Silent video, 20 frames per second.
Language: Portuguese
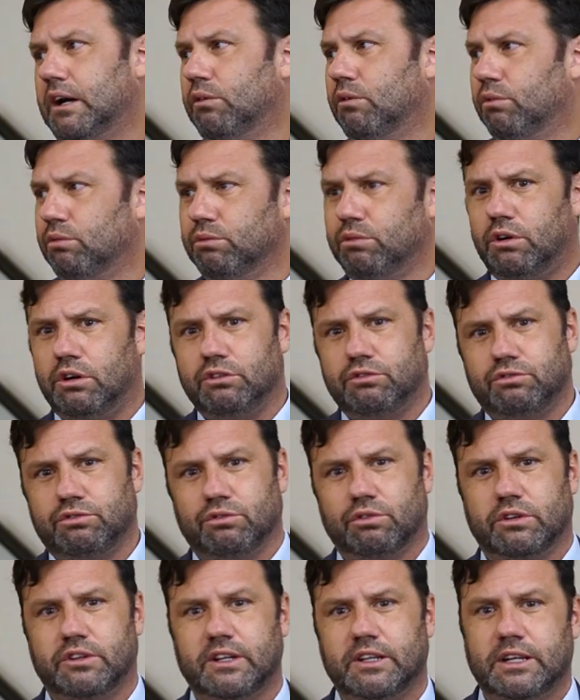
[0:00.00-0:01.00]
o nosso
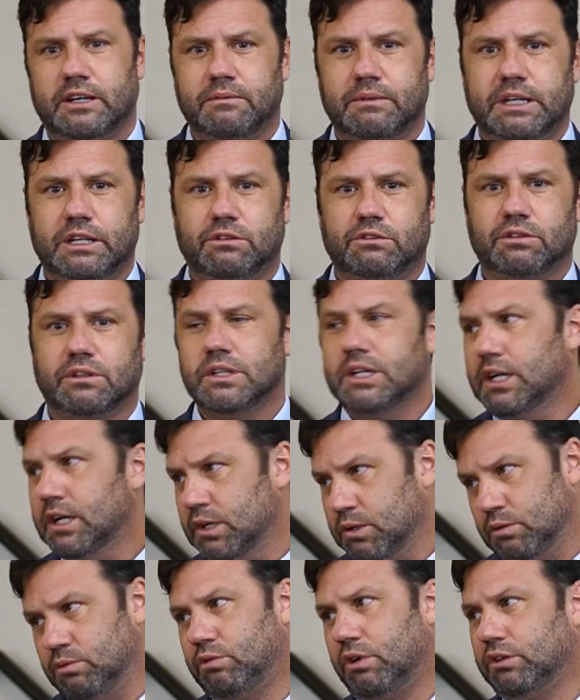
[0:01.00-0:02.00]
ordenamento,
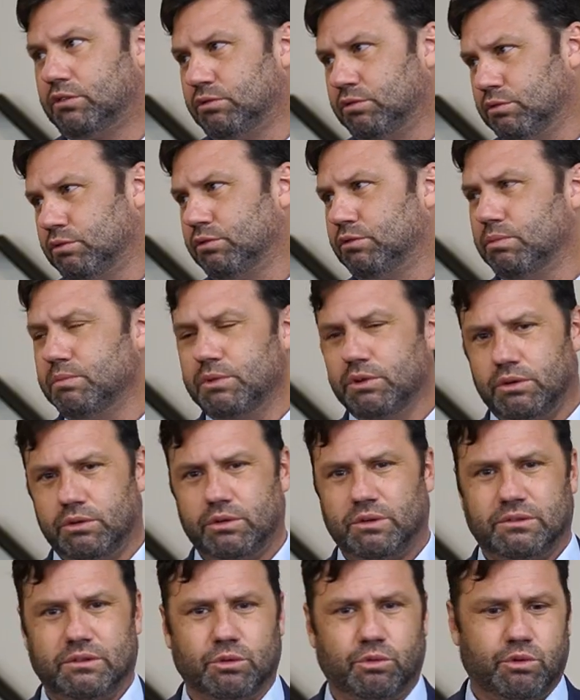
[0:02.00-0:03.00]
o Código do Consumidor,
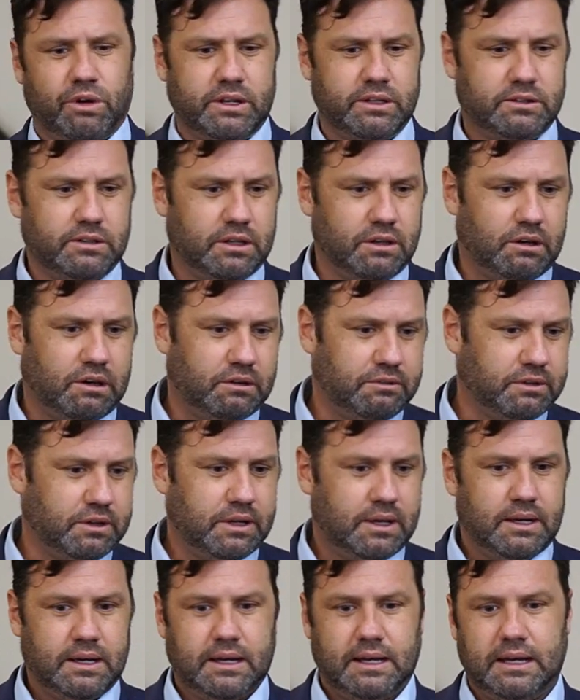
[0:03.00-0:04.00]
artigo 49,
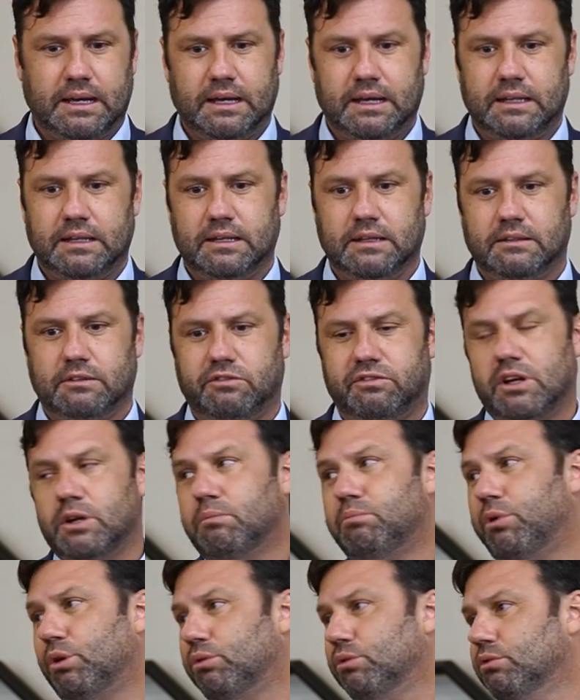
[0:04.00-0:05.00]
ele difere um
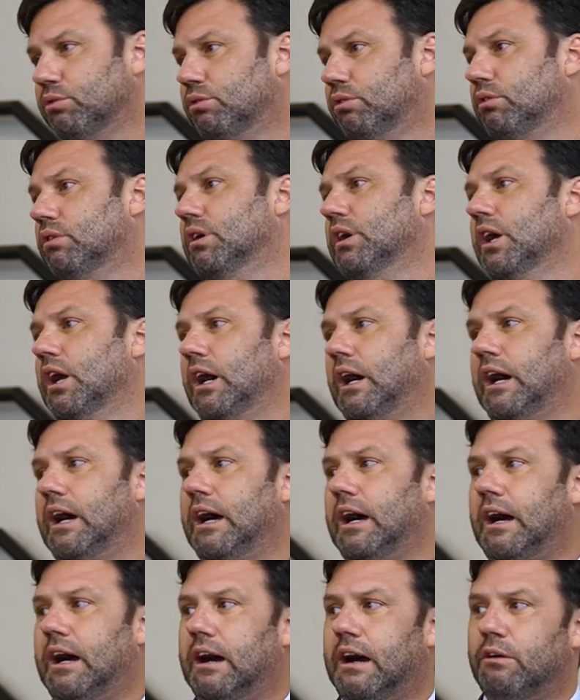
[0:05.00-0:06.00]
pouco do,
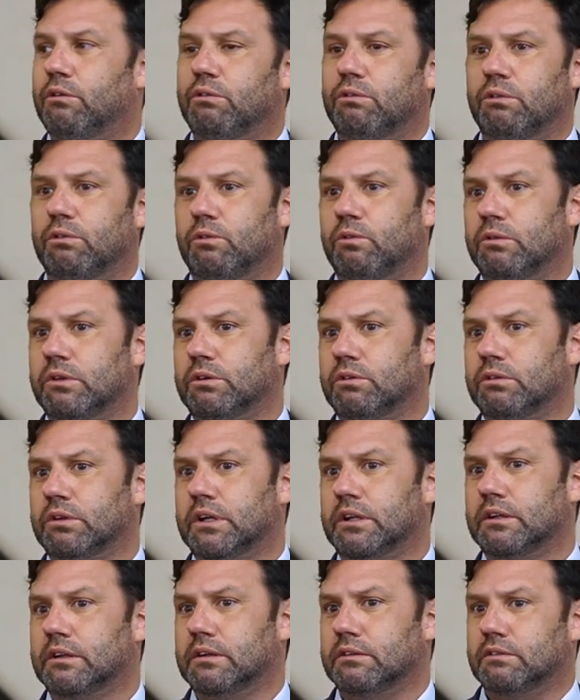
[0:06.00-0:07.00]
a,
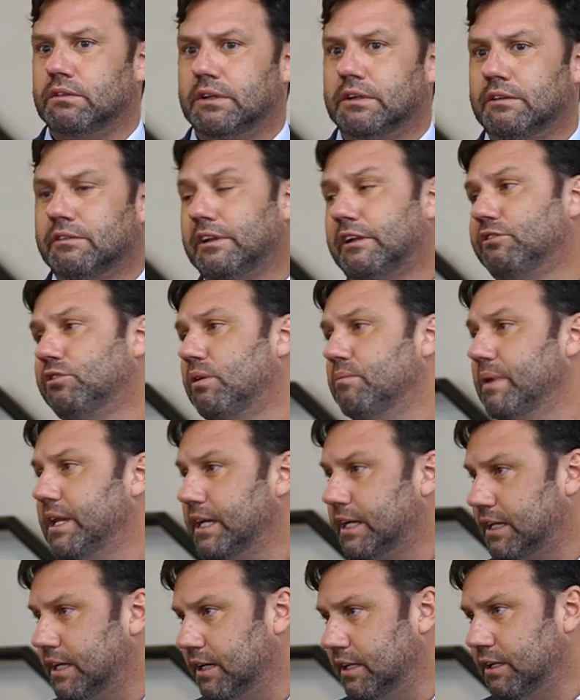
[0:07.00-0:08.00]
da legislação
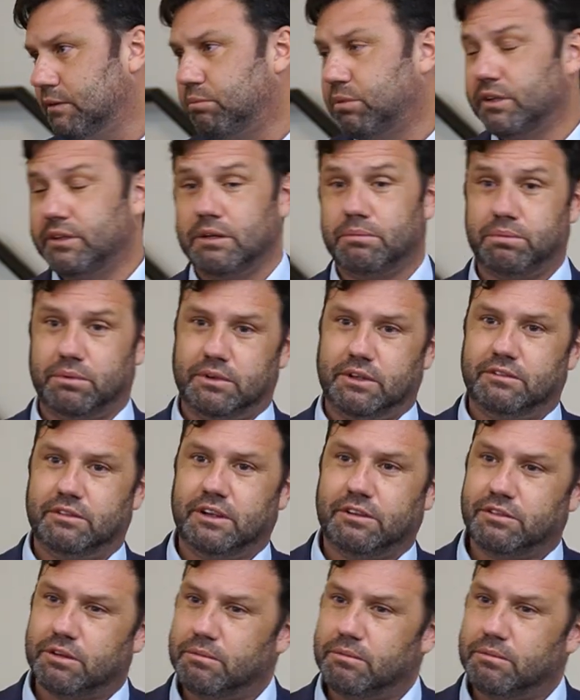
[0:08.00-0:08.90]
americana, por exemplo, a legislação